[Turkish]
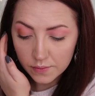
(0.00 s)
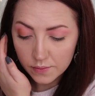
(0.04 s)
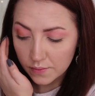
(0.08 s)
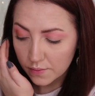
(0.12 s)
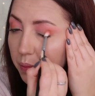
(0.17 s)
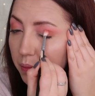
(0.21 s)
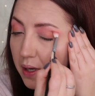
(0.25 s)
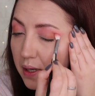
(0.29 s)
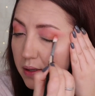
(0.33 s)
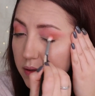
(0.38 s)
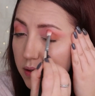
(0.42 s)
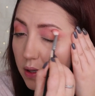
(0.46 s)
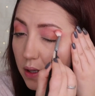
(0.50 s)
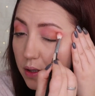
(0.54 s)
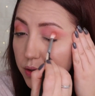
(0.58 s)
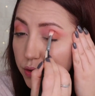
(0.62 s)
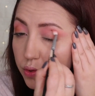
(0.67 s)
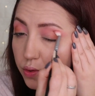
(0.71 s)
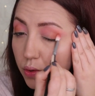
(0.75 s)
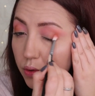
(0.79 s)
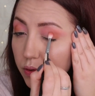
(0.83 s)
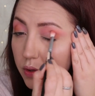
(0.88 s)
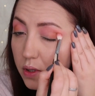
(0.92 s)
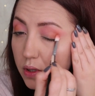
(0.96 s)

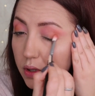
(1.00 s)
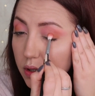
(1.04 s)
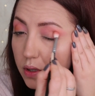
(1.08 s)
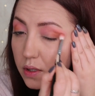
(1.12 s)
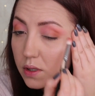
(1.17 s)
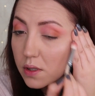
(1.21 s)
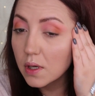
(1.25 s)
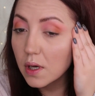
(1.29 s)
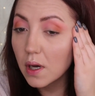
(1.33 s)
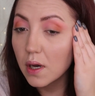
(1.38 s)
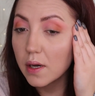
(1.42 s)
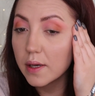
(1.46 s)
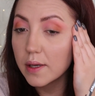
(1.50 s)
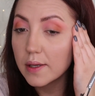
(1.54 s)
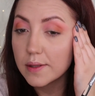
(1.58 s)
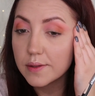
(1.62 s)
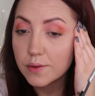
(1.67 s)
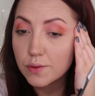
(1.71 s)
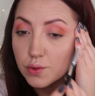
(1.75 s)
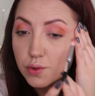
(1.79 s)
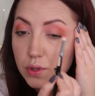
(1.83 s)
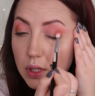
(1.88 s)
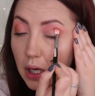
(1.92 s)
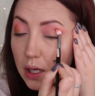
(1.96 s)
Pigmentasyonları
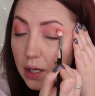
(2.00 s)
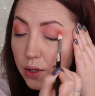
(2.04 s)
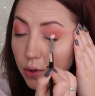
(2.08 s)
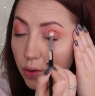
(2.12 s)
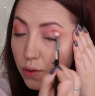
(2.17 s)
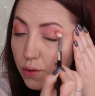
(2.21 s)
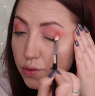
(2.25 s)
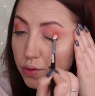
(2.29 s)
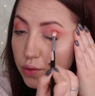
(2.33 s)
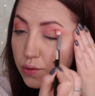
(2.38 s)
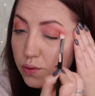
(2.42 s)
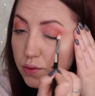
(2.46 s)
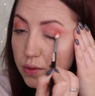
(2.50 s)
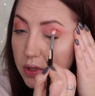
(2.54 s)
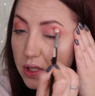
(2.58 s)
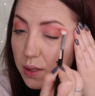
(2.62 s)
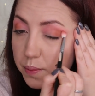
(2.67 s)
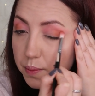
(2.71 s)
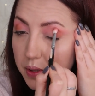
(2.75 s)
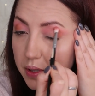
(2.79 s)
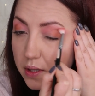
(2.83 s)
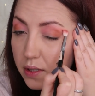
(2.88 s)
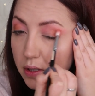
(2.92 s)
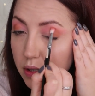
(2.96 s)
gayet güzel gördüğünüz
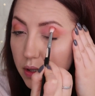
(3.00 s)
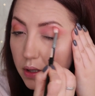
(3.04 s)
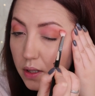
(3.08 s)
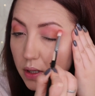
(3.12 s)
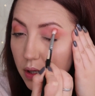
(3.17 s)
gibi.